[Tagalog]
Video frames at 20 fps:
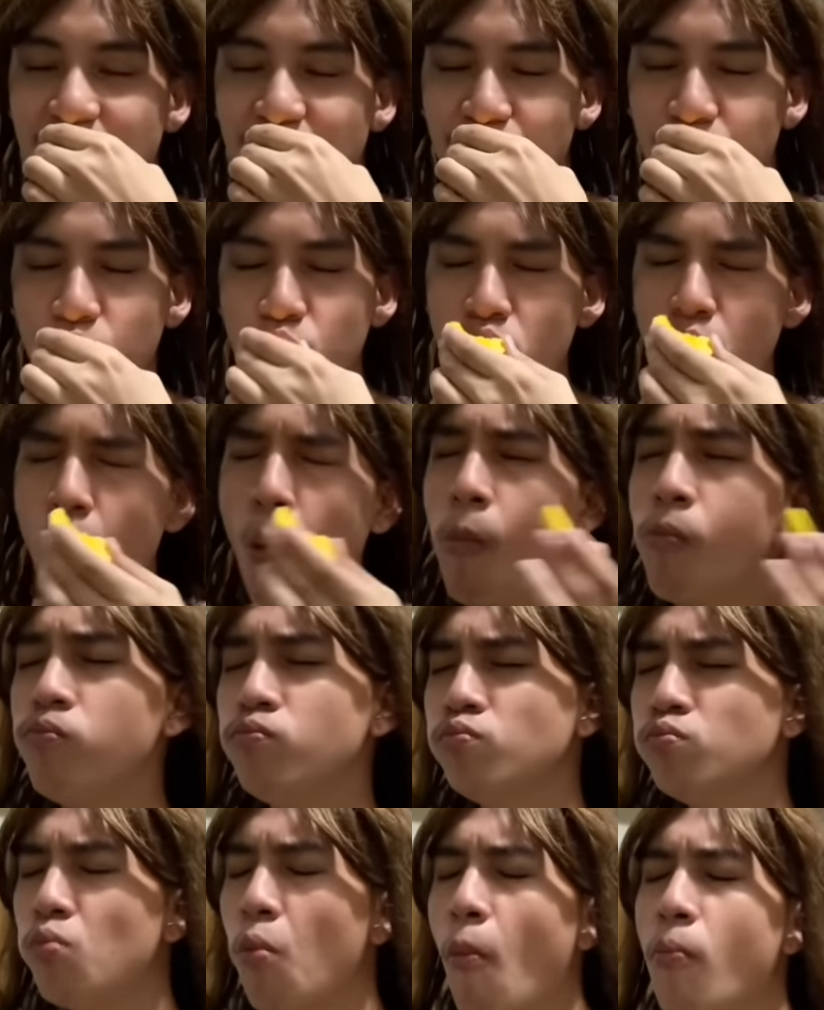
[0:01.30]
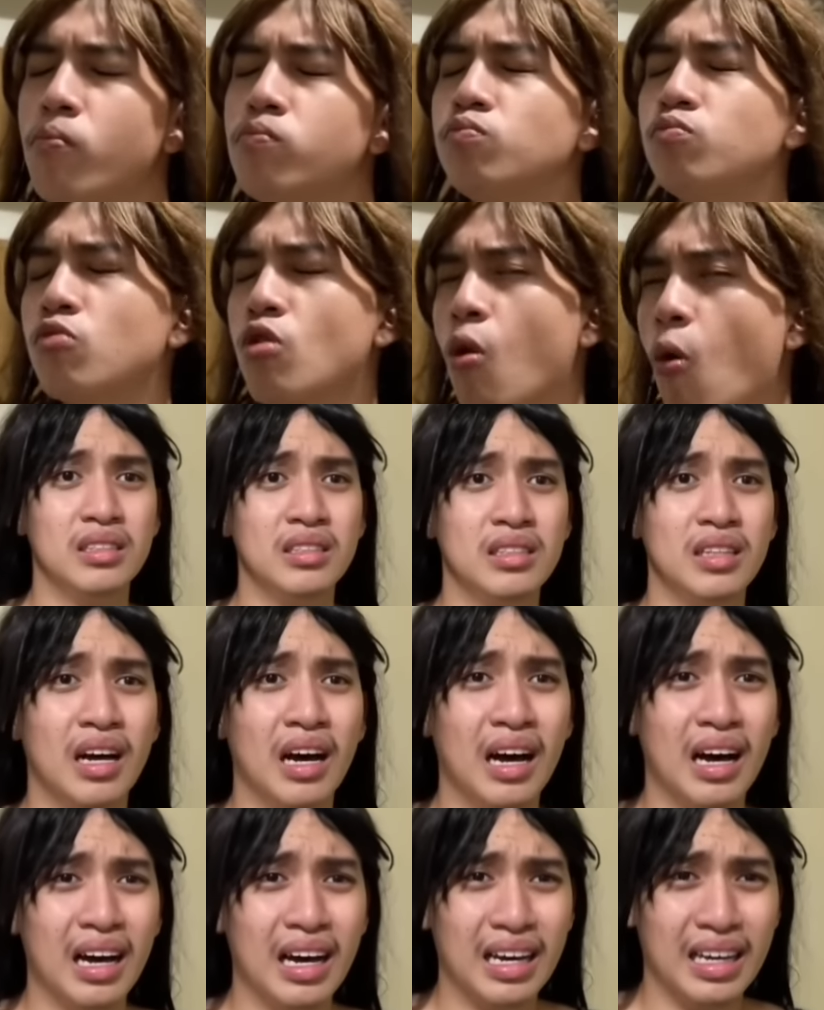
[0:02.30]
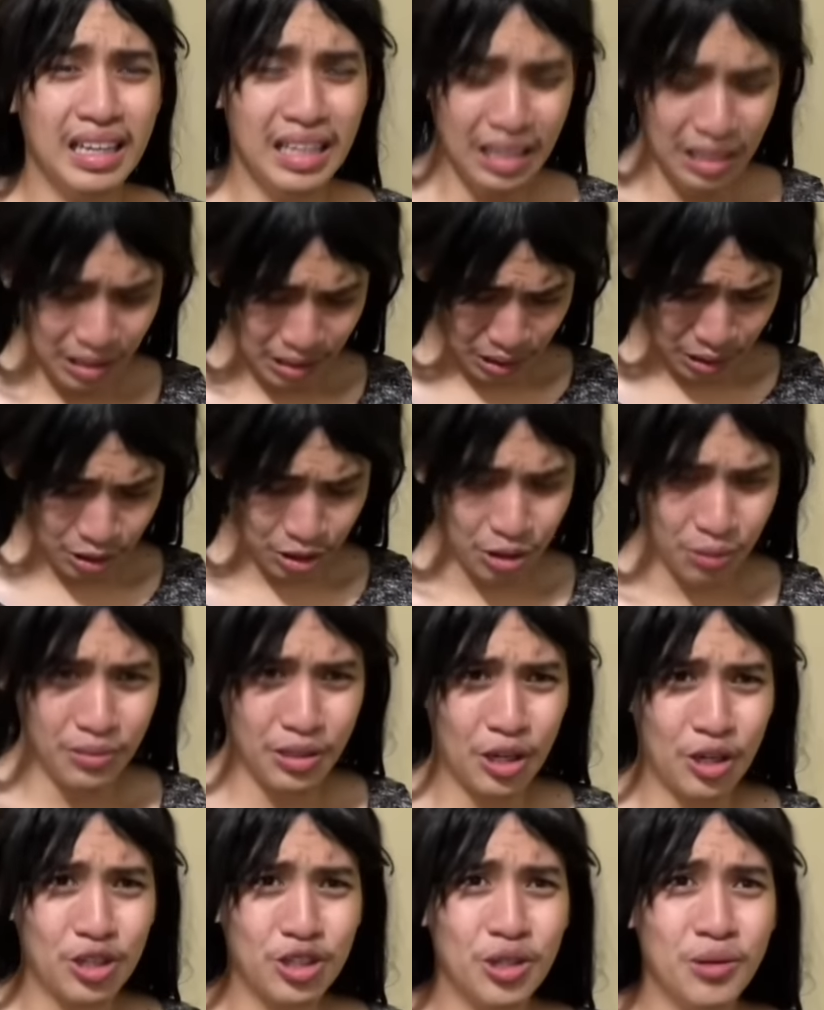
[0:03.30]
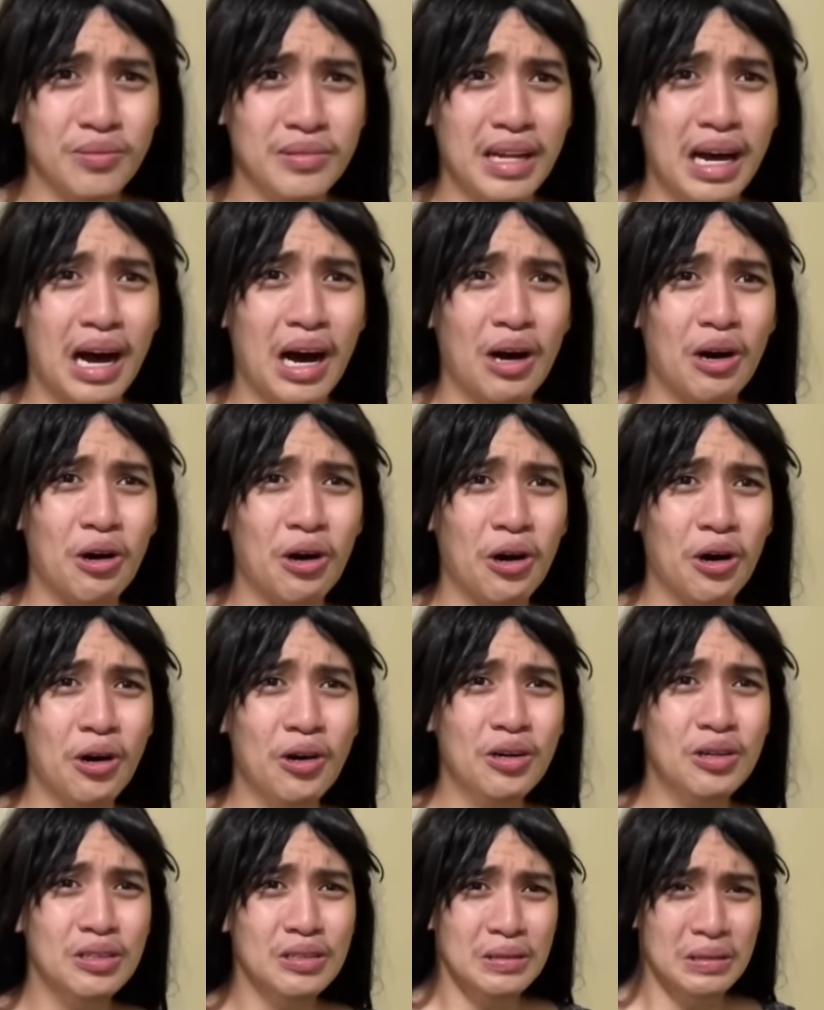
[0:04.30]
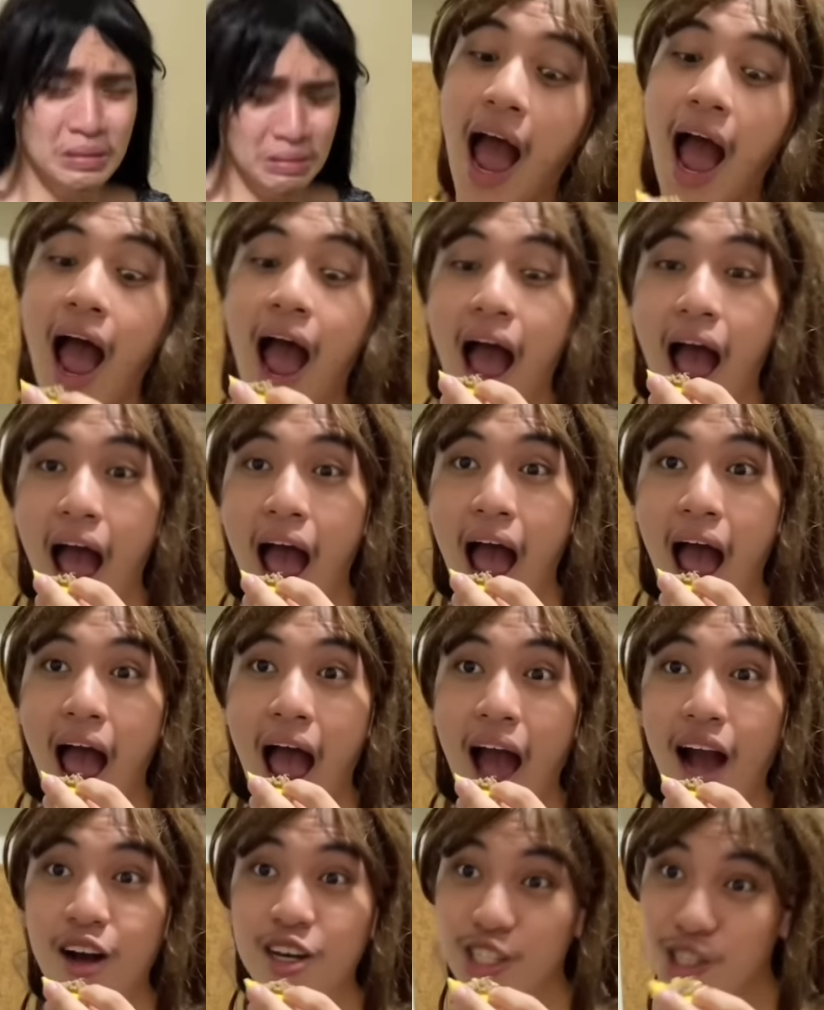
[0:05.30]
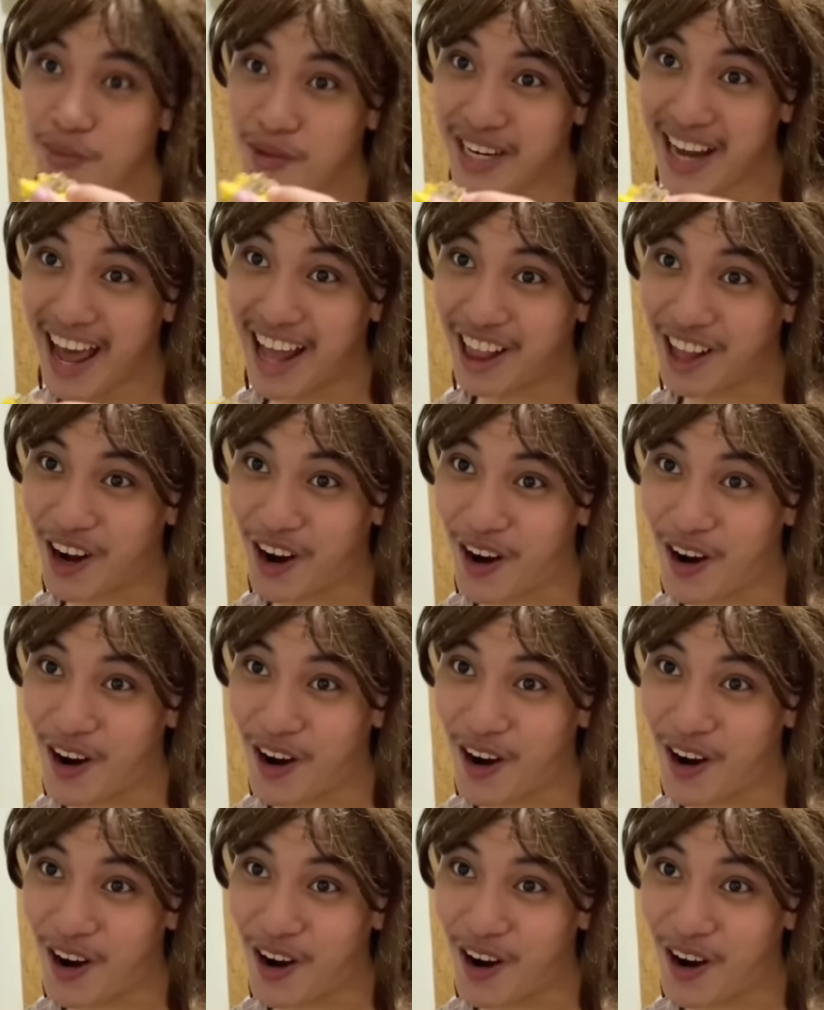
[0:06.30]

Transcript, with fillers: Mm. Nay! Gutom na gutom na ako! Gusto mo na ito?